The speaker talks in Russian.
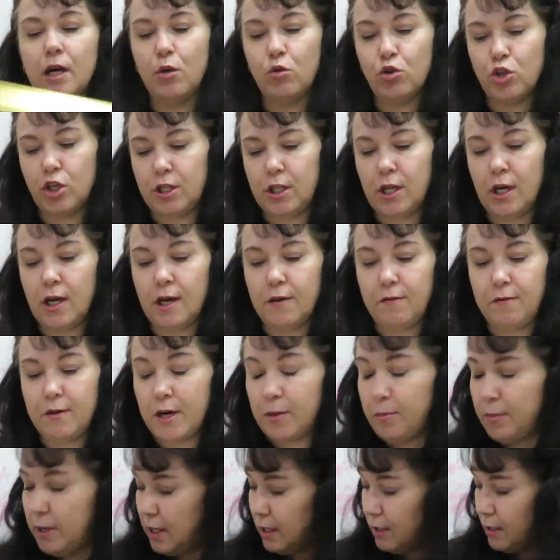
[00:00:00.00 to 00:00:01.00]
Я уже так
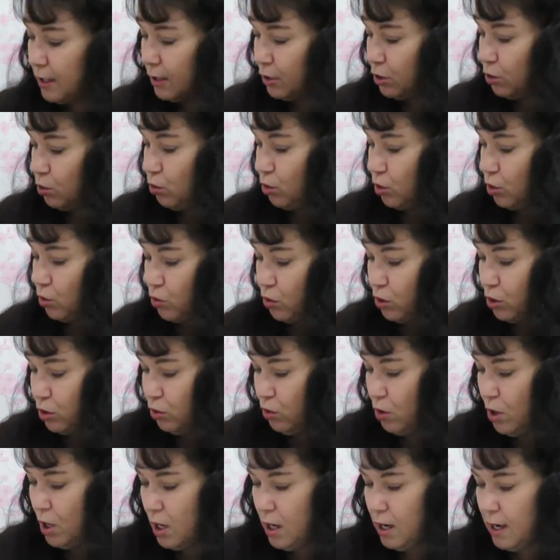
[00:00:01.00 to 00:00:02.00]
оформляла одну
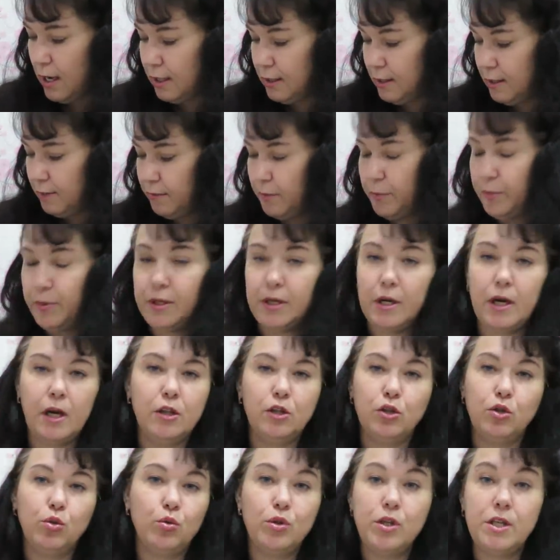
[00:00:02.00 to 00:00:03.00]
икону, она
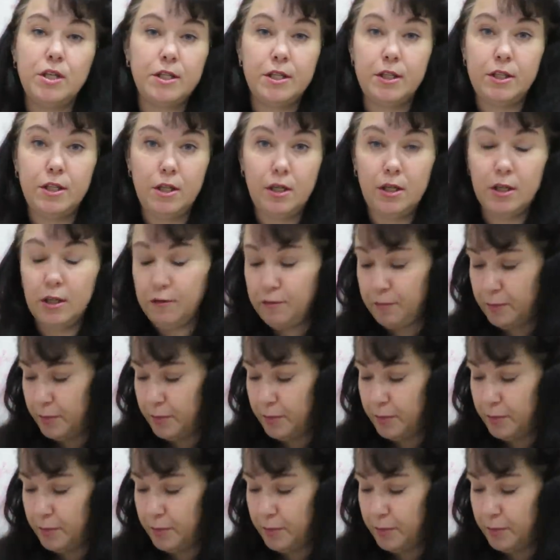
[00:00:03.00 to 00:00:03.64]
выпирала, но не сильно.